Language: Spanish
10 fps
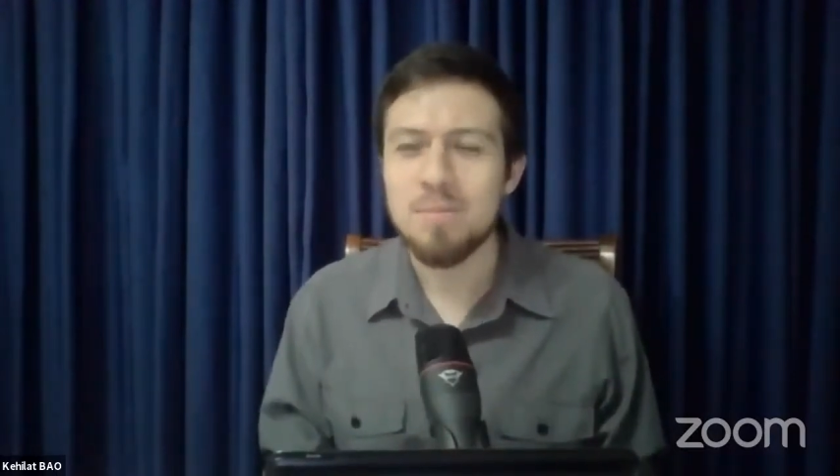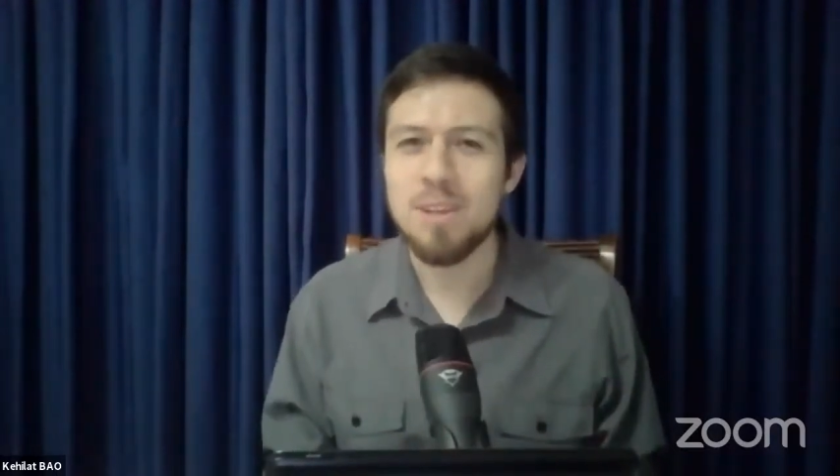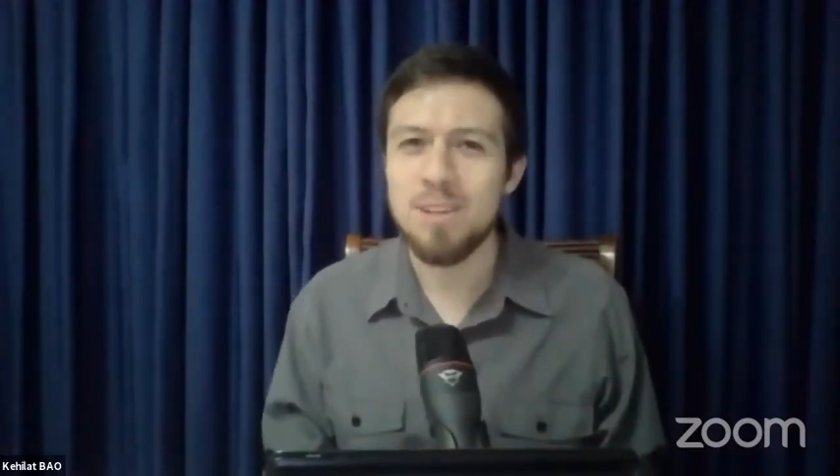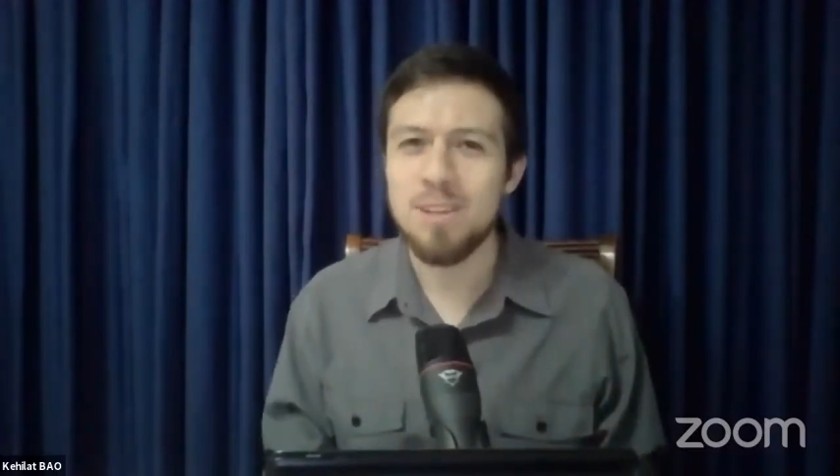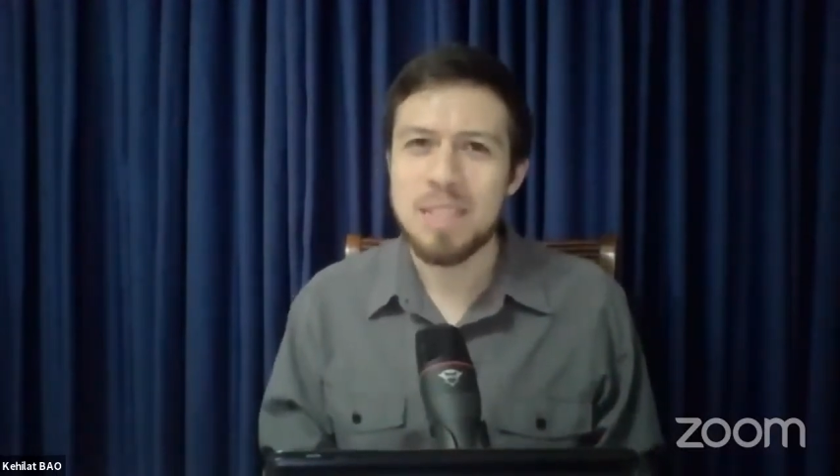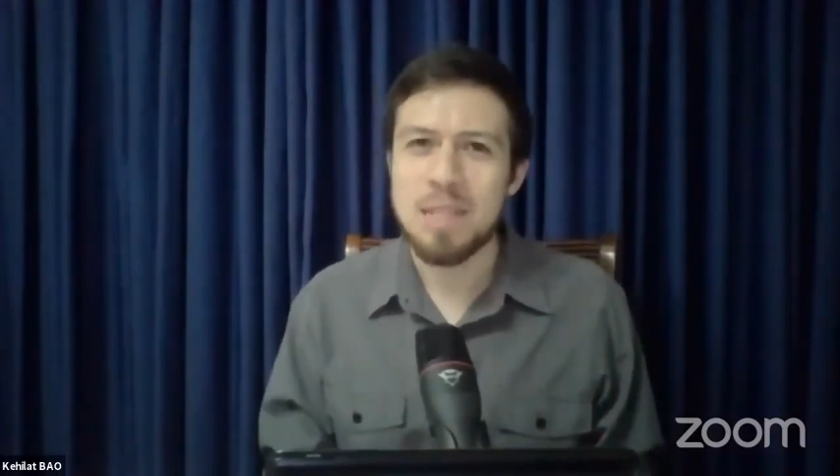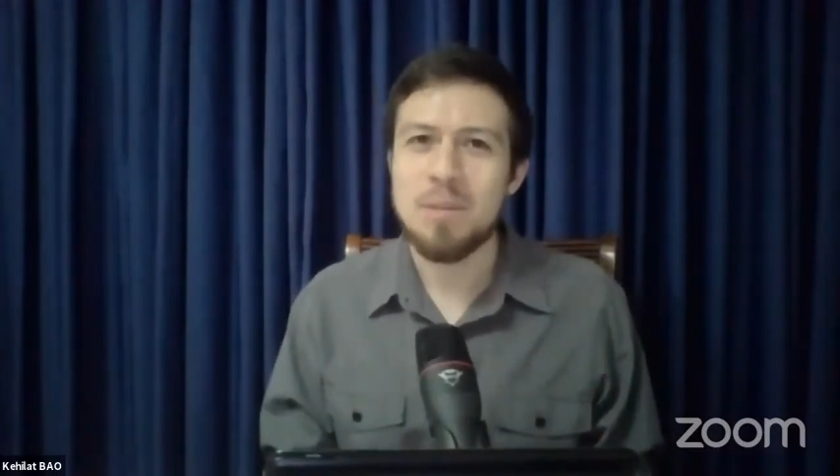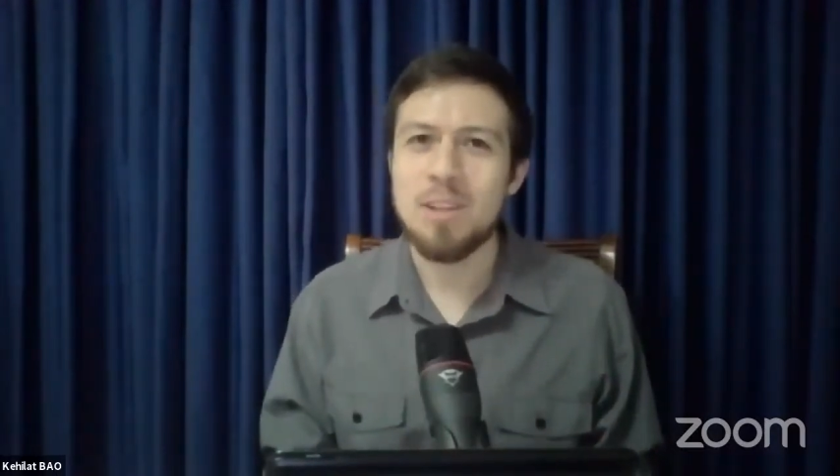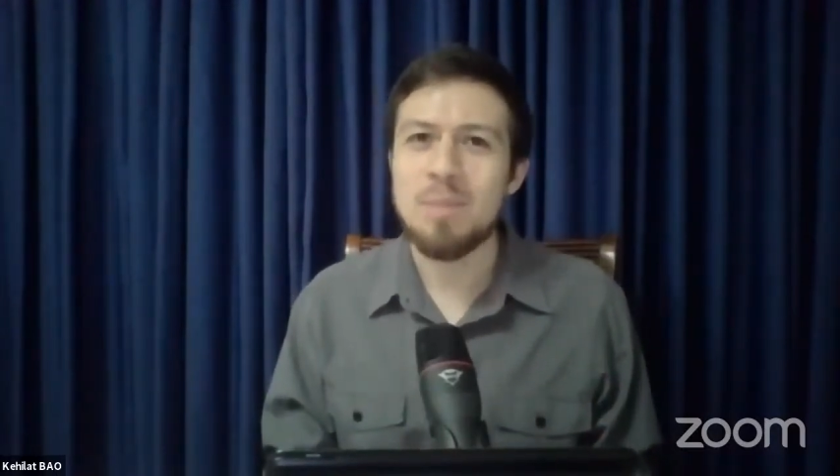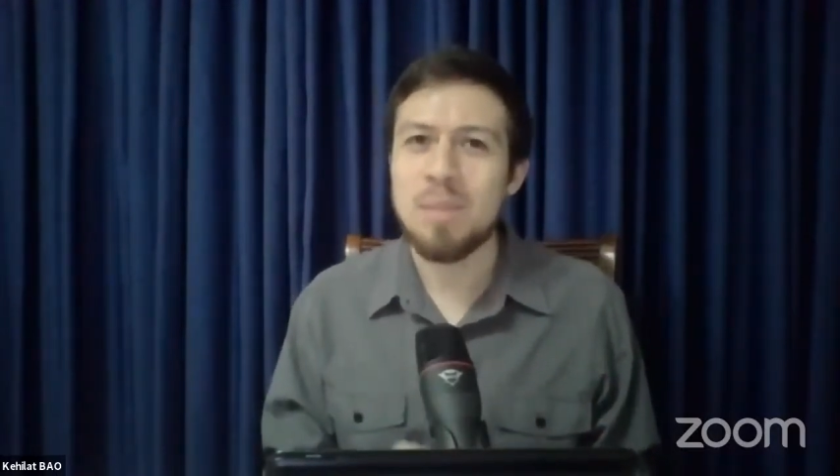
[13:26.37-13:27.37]
Bueno,
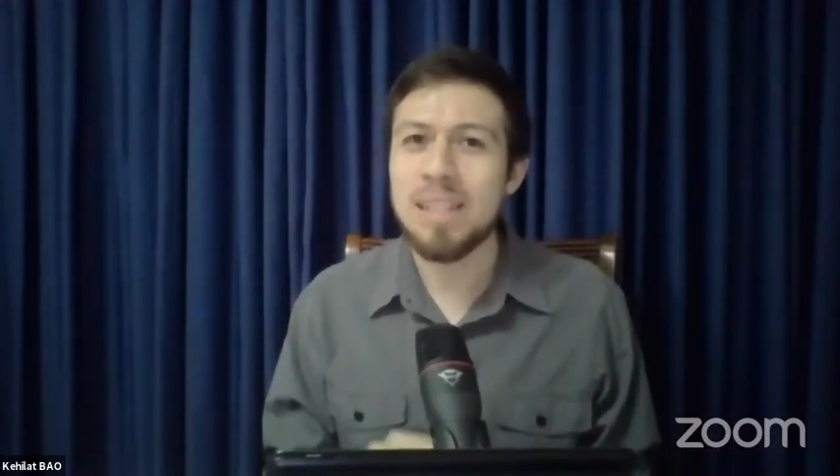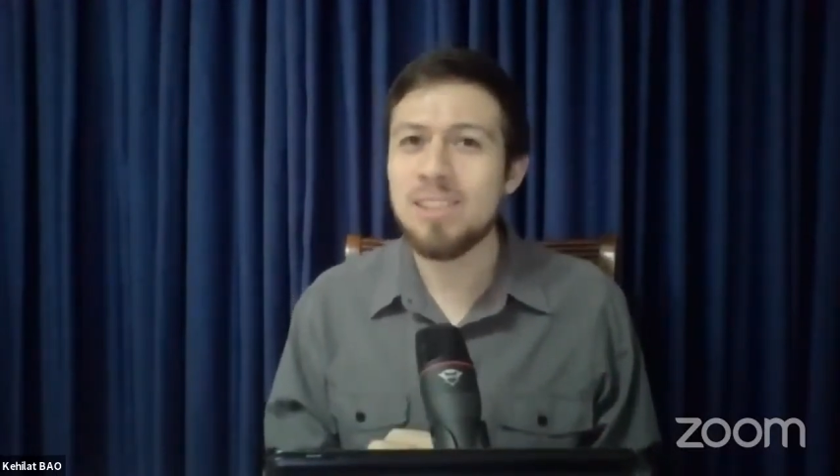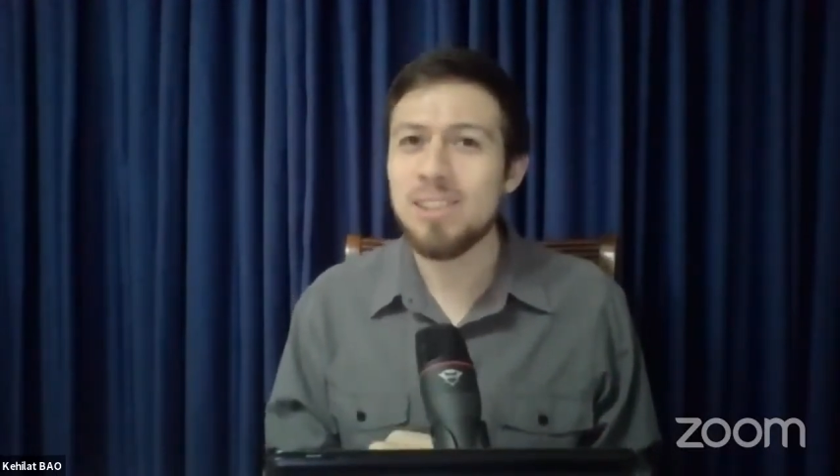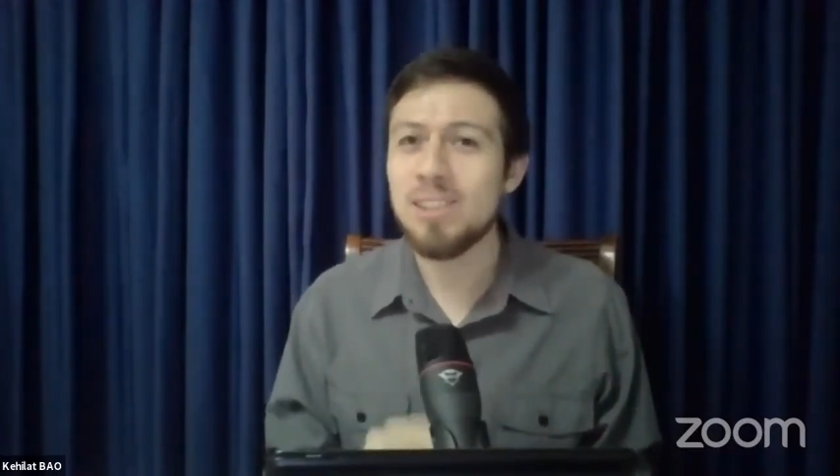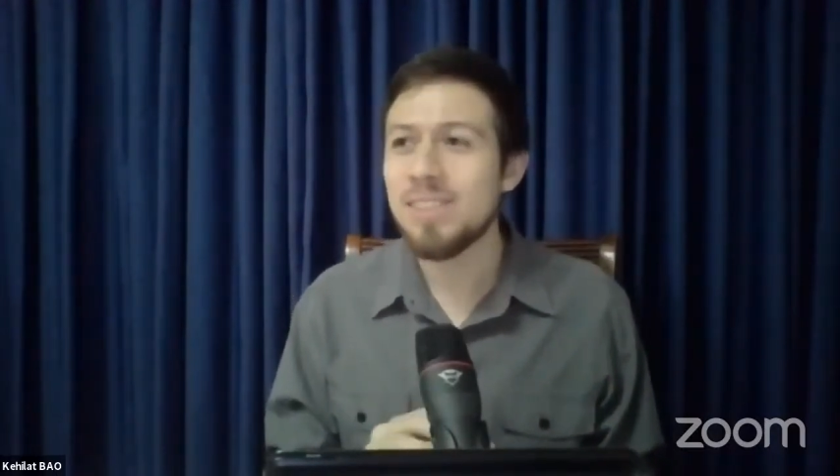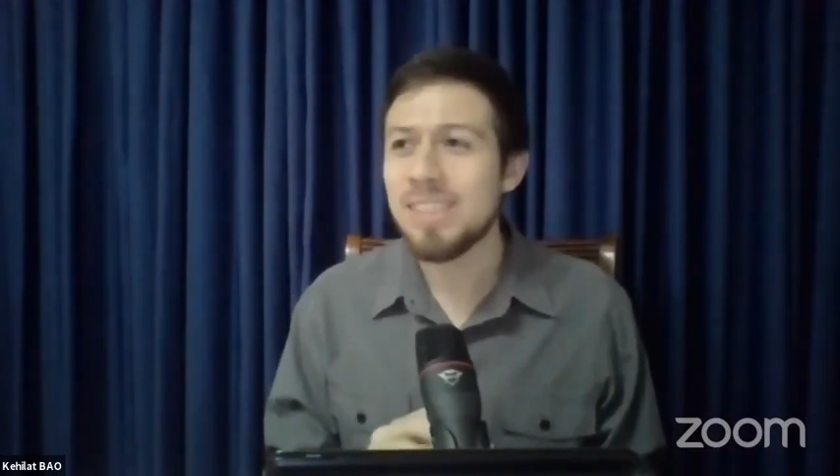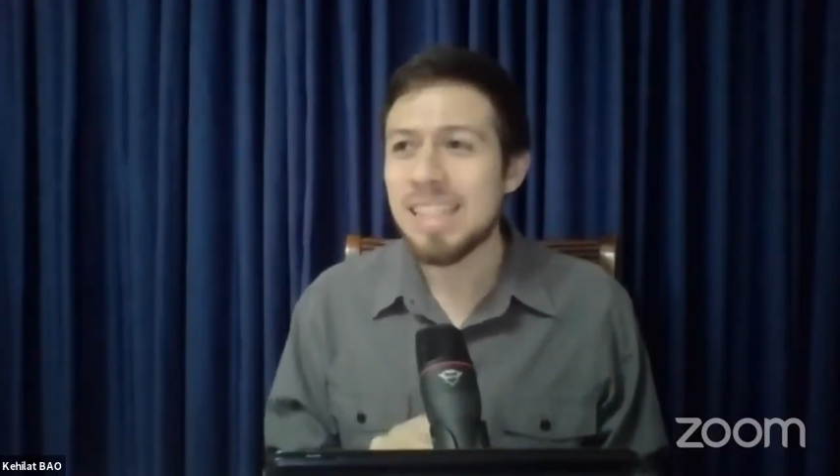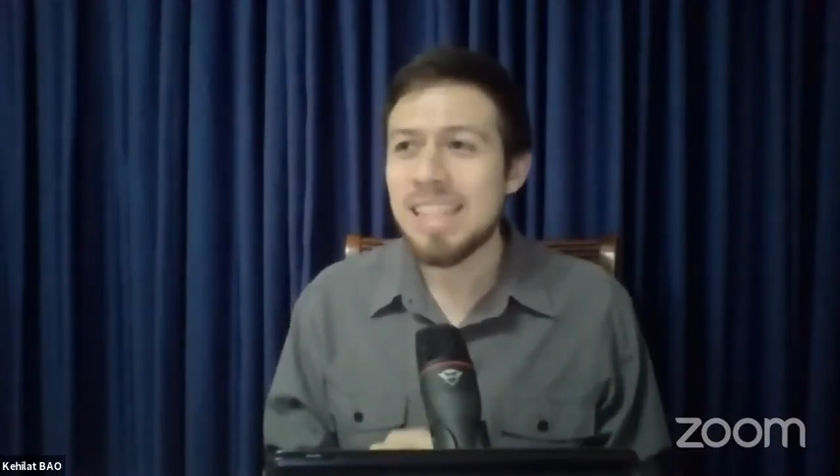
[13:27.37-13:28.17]
pero el precio